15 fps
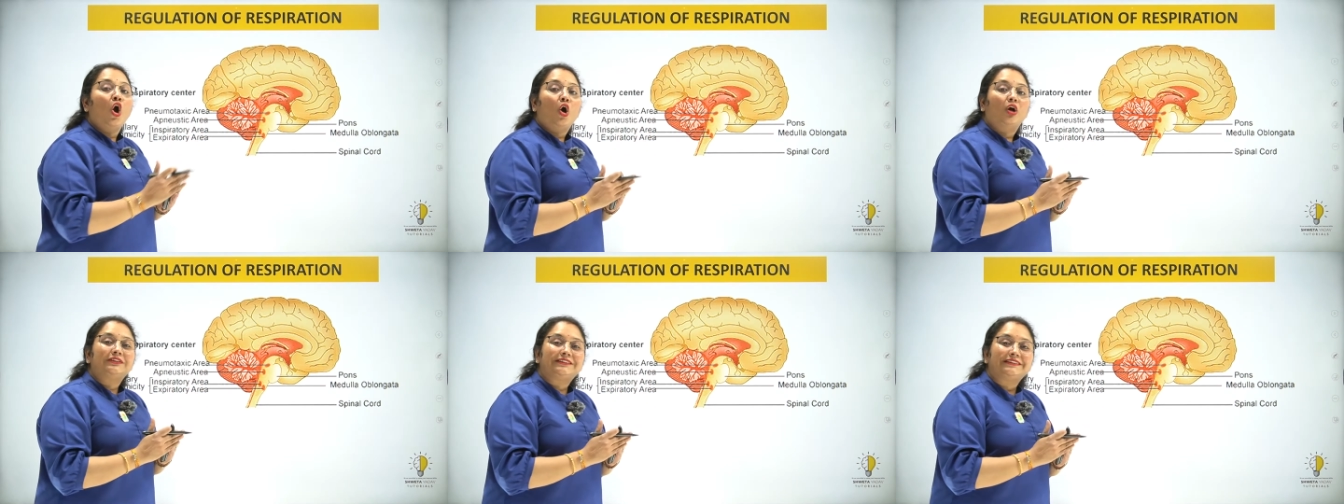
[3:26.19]

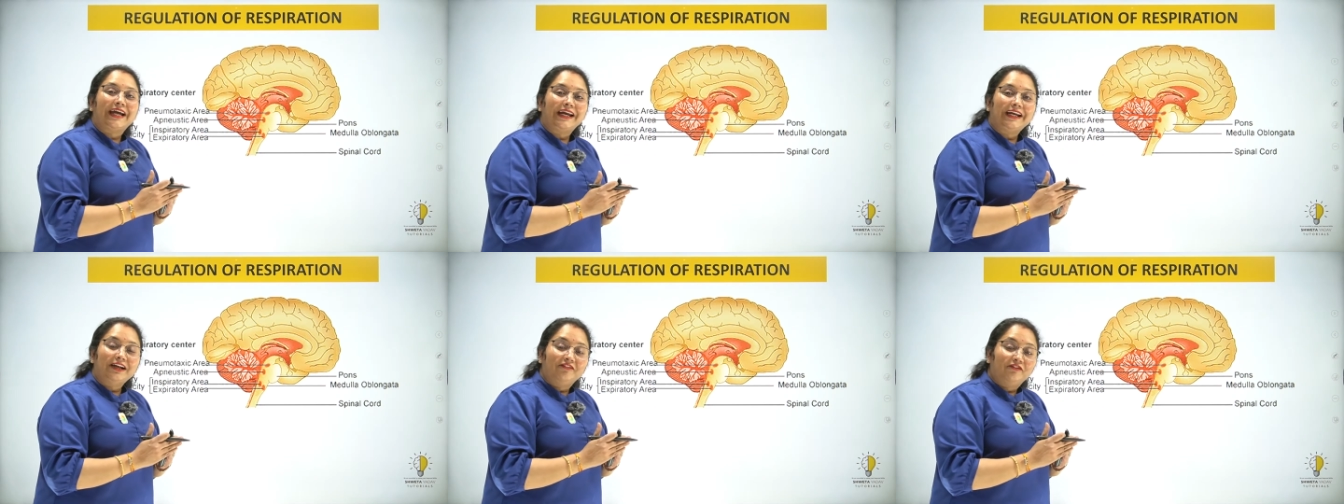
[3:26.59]
और
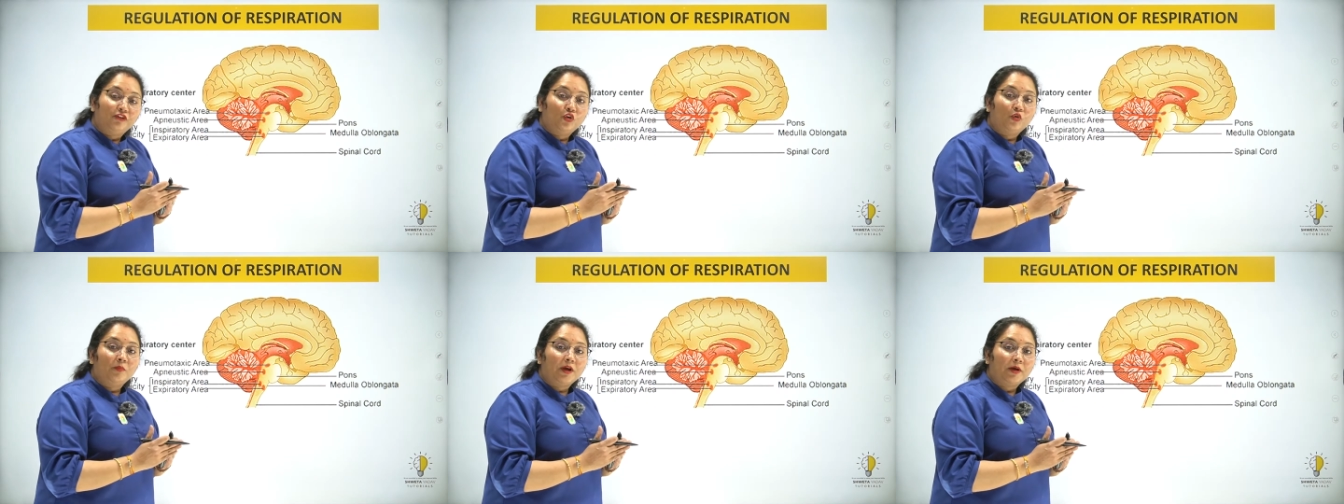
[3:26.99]
साइड
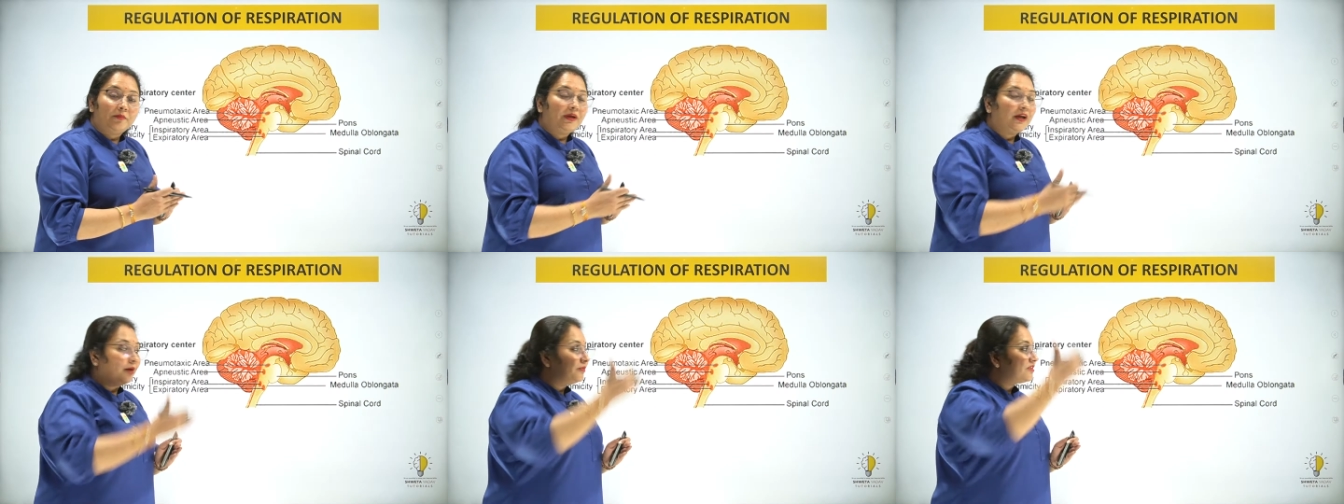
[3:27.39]
व्यू में
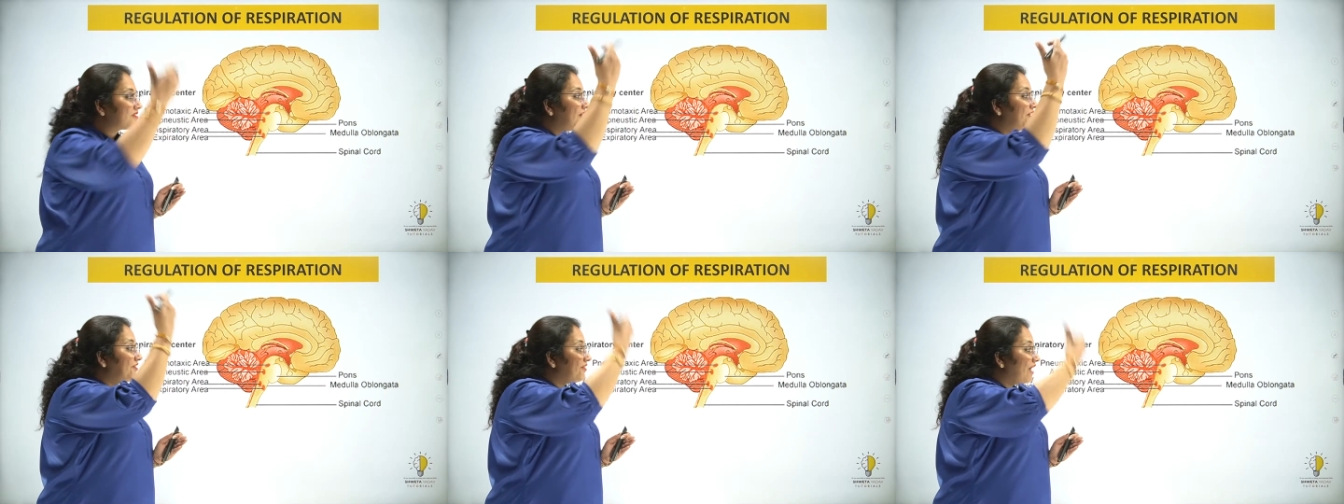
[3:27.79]
भी हम
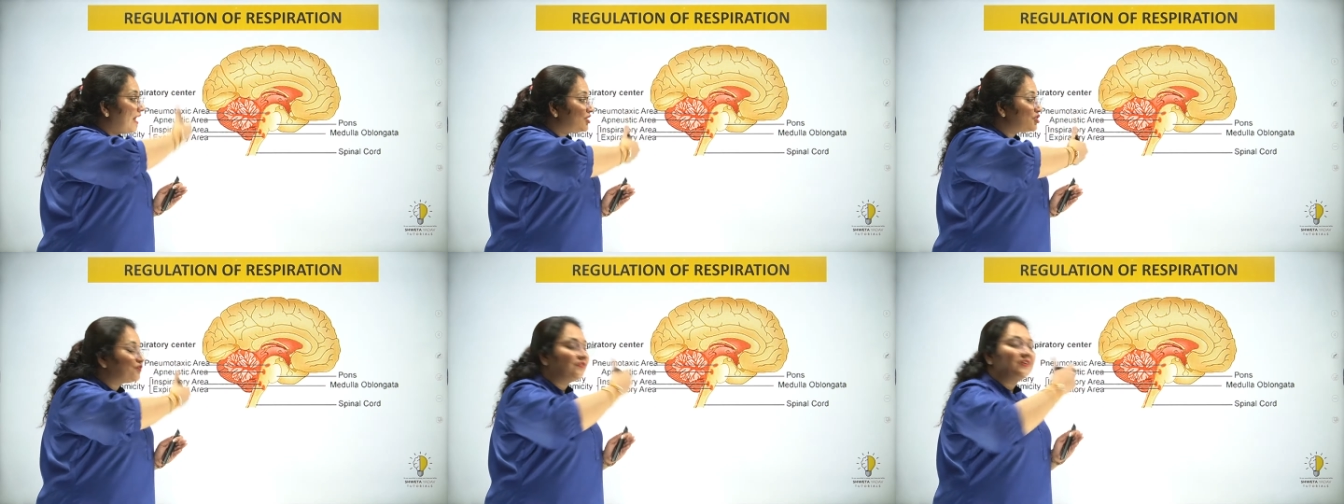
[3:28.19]
इसका
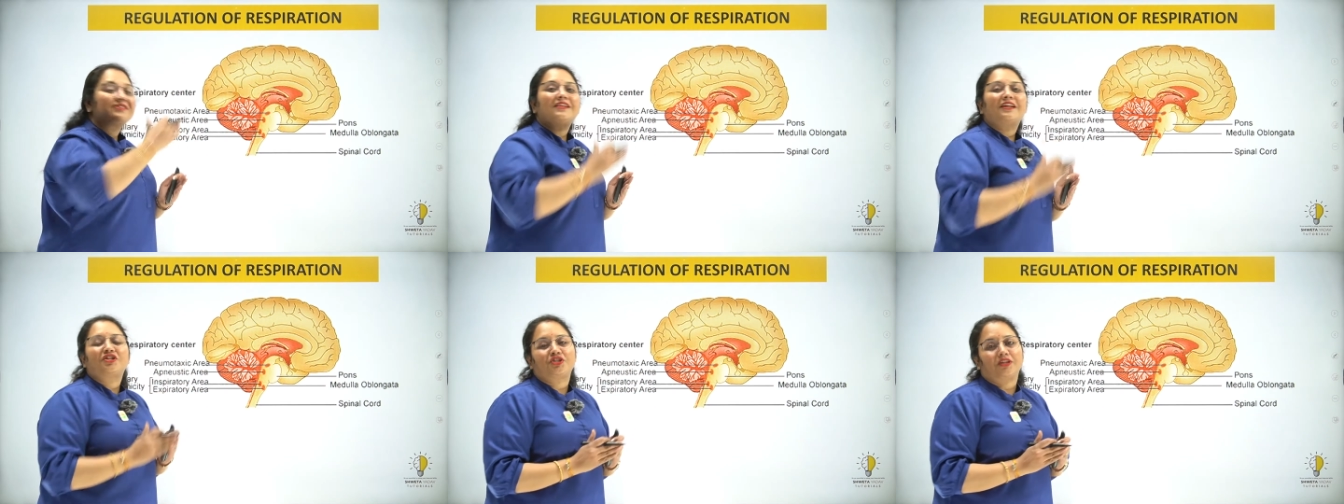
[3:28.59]
ट्रांसफर
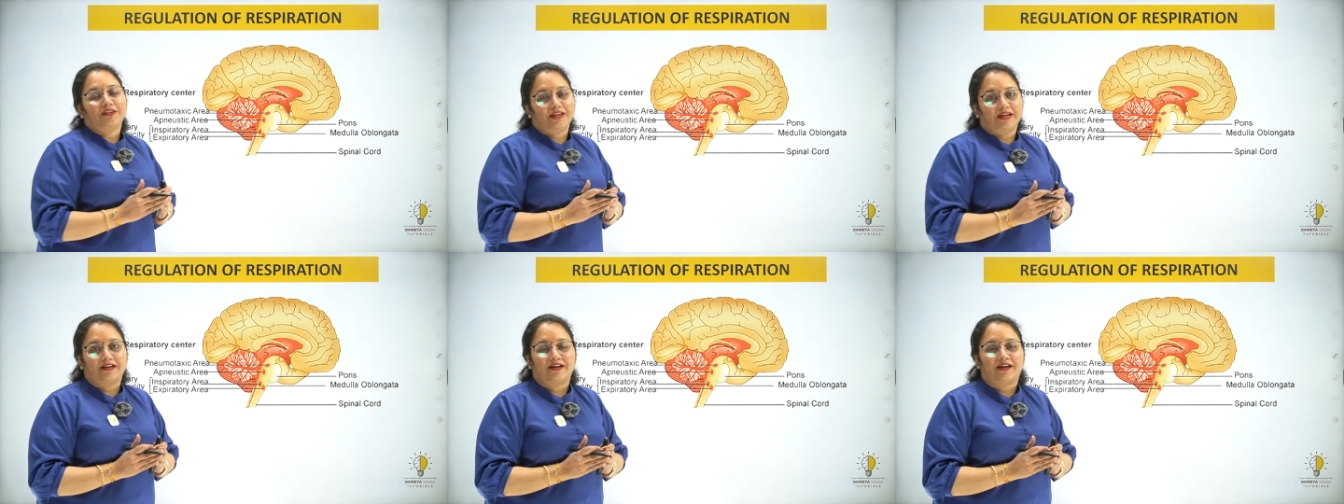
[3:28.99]
सेक्शन
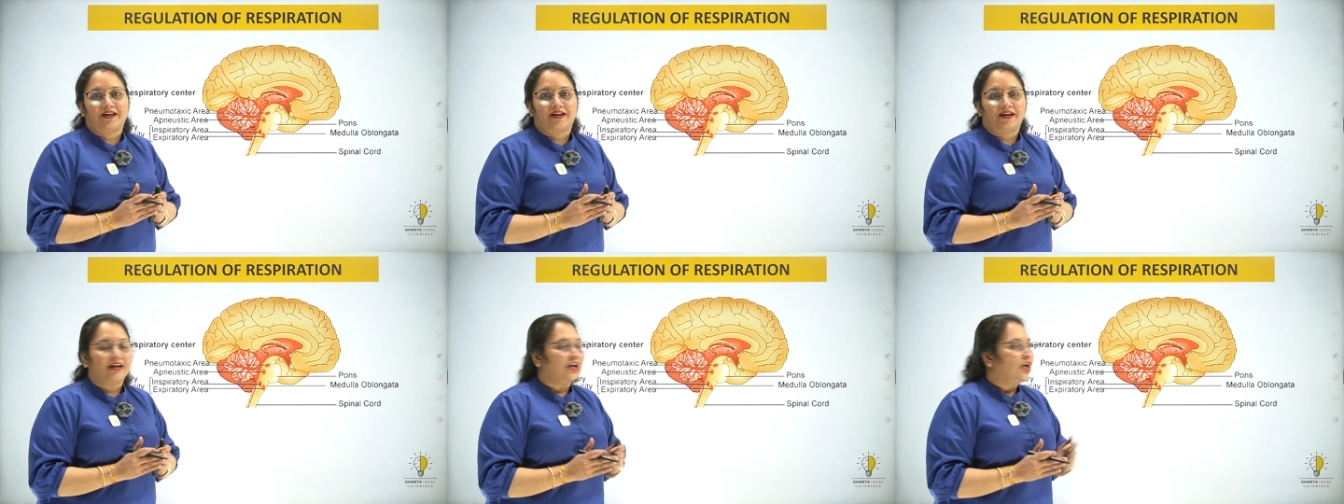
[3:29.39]
देख रहे
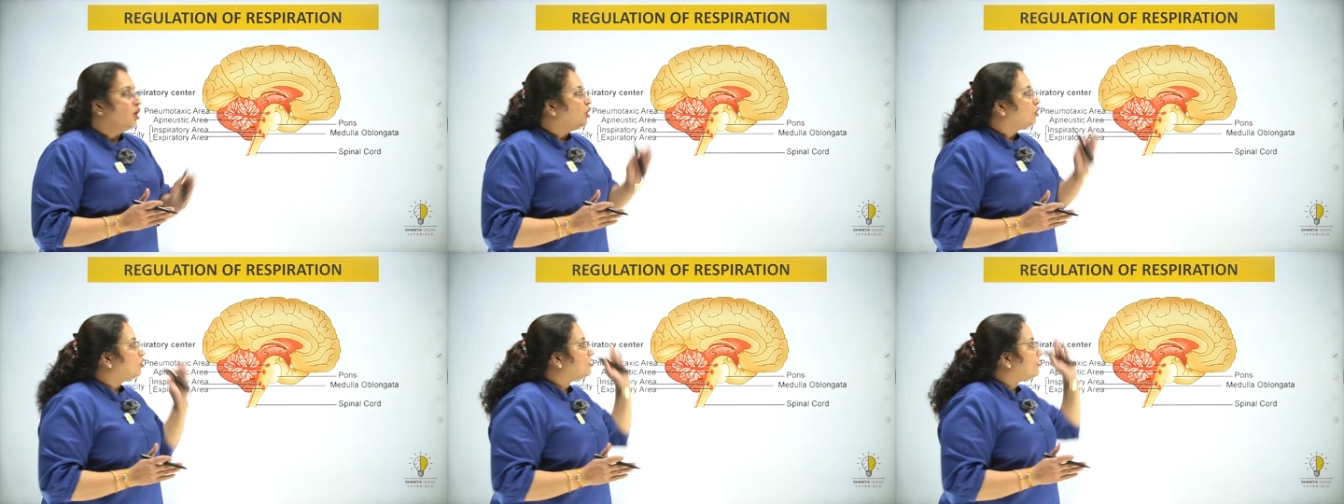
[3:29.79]
हैं
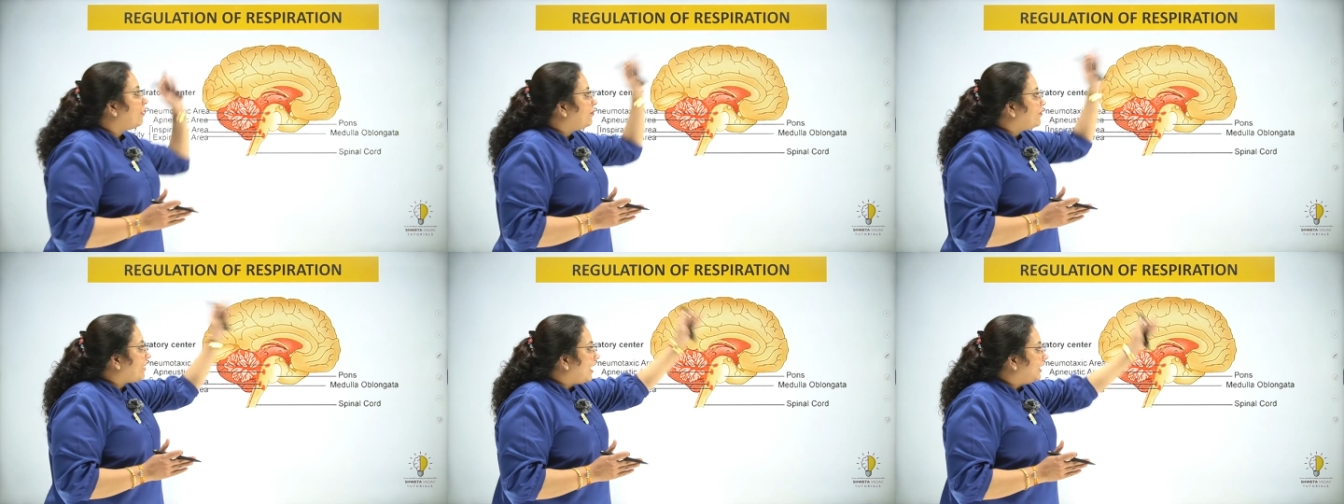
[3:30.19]
तो जब
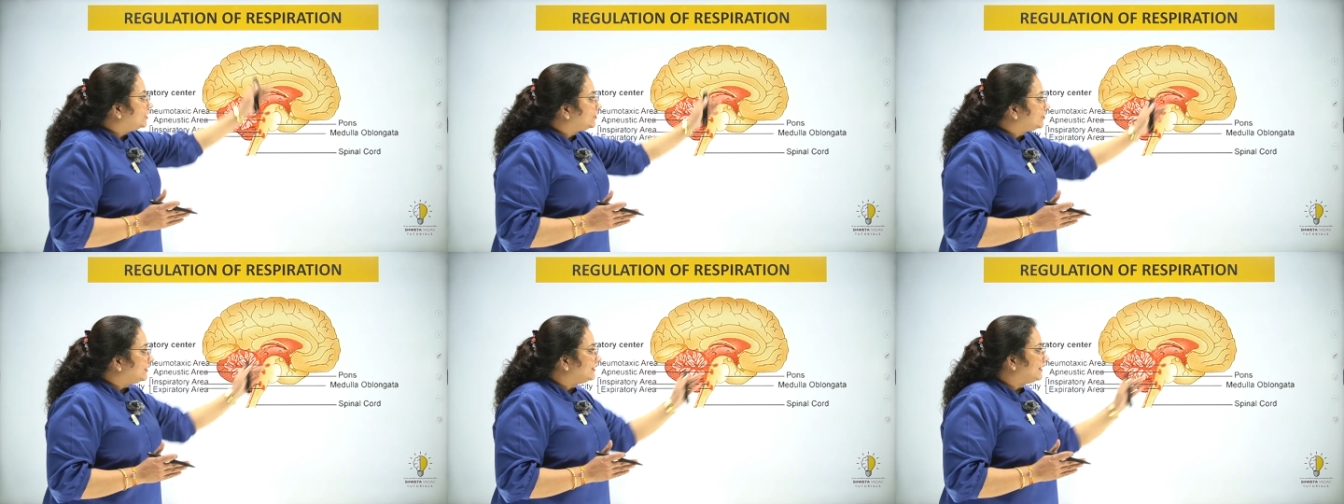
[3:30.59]
हम
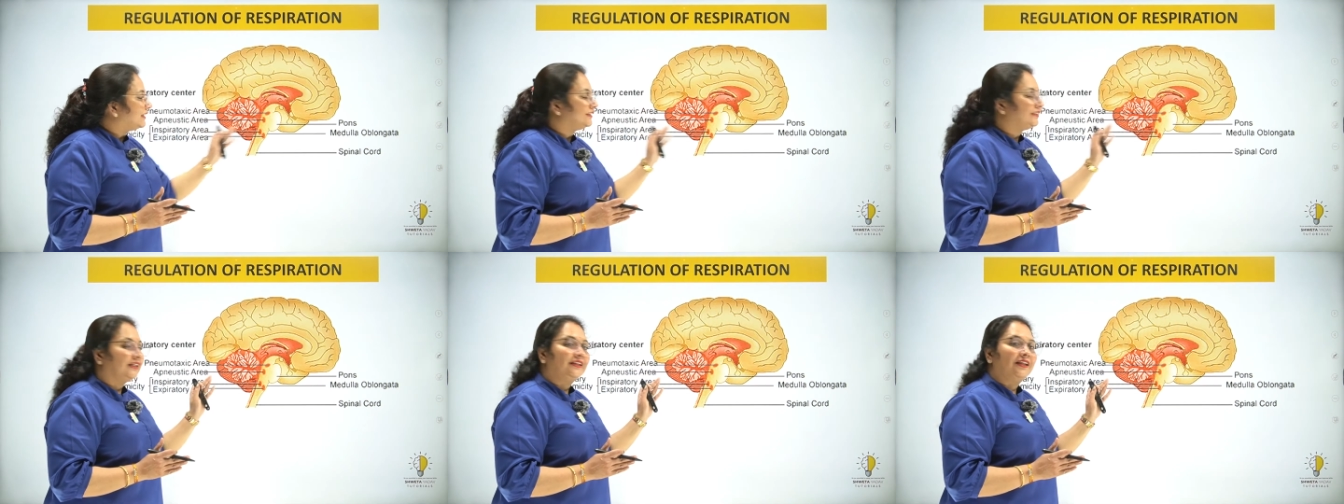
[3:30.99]
ट्रांसफ़र
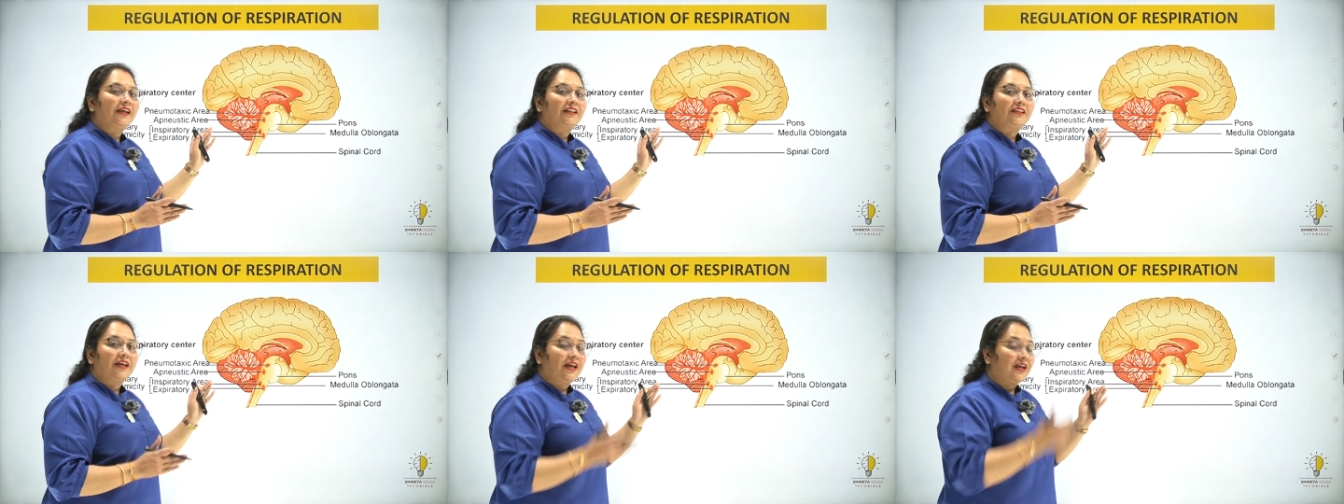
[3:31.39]
सेक्शन
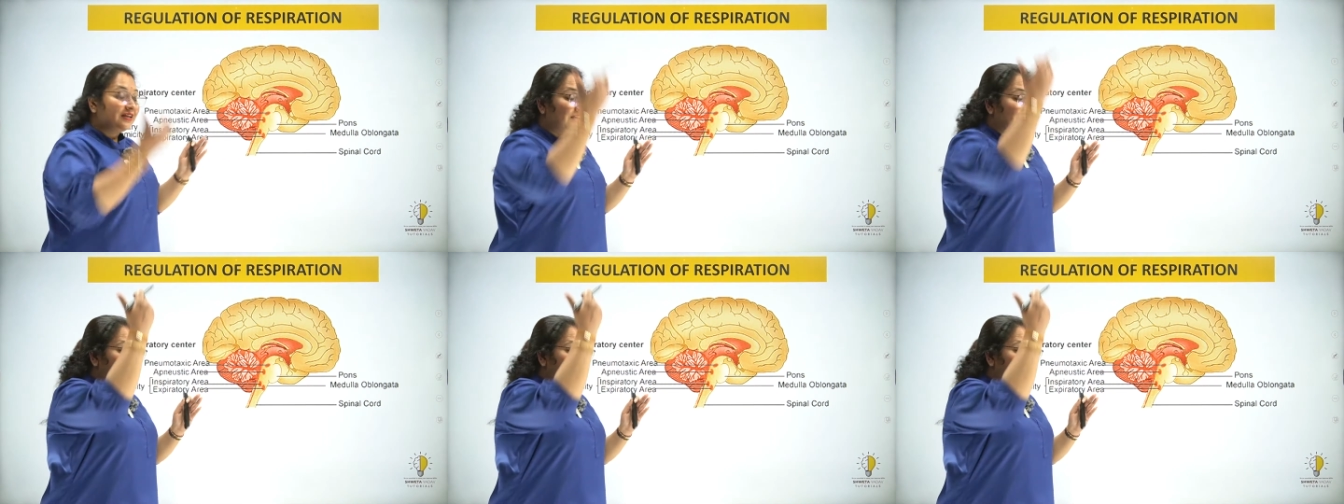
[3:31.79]
देखते हैं